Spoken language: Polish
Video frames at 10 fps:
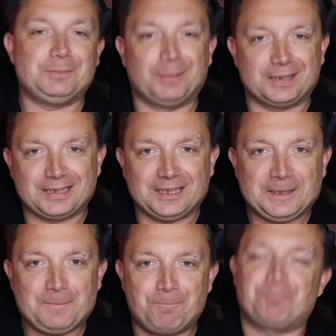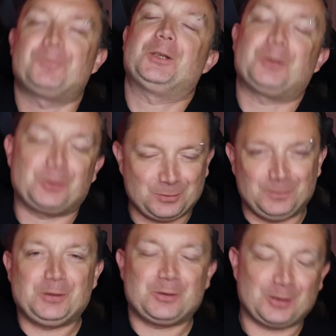i banana, no to
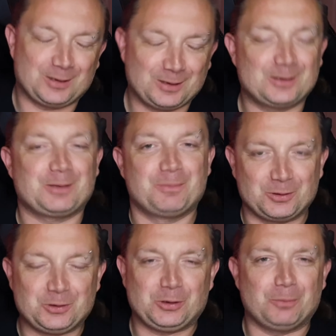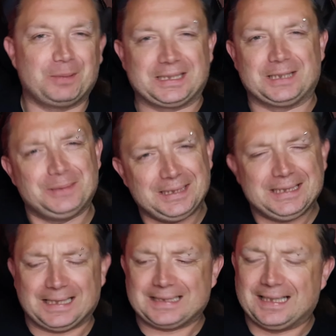oczywiście, że, że bronisz się bananem i
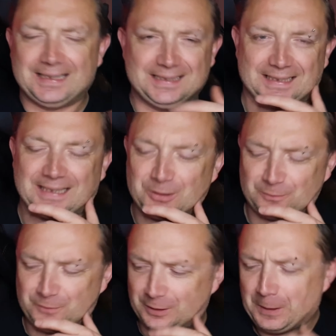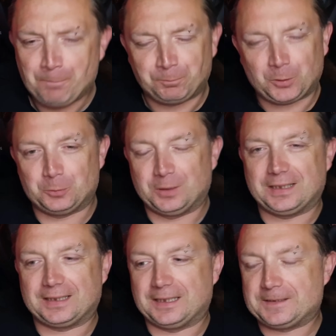tak dalej, i tak dalej. Oczywiście tutaj
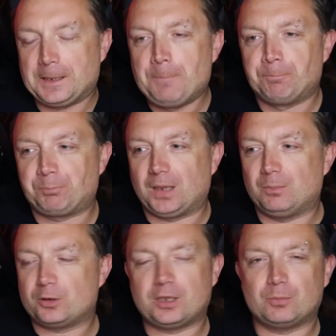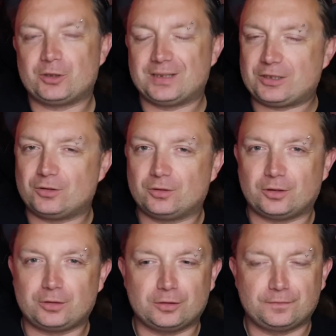tak jest. Może, może zacznę od,
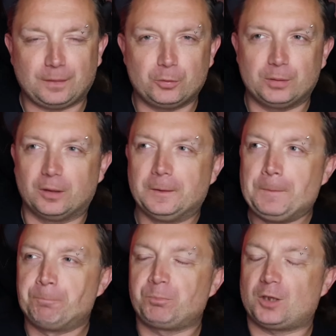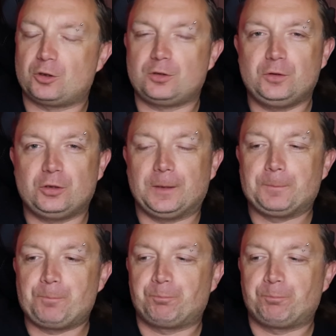od, od fabuły, bo rzeczywiście